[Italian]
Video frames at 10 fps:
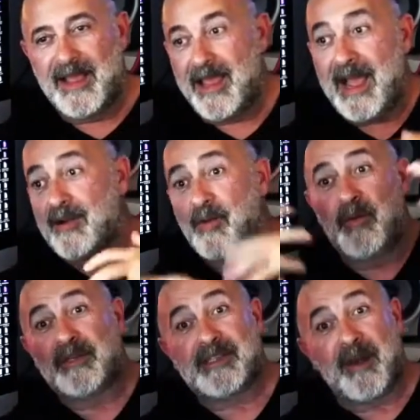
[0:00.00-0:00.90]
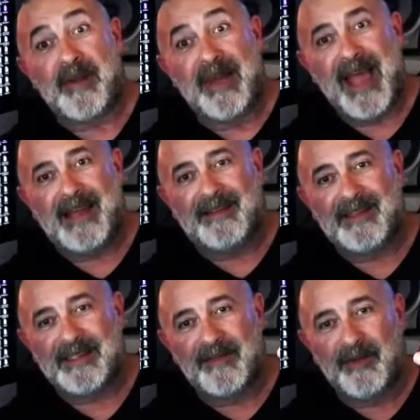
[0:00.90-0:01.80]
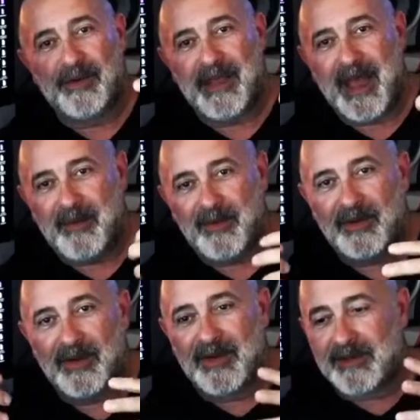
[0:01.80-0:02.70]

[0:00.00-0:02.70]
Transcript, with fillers: e anche un po' strabiliante, se vogliamo,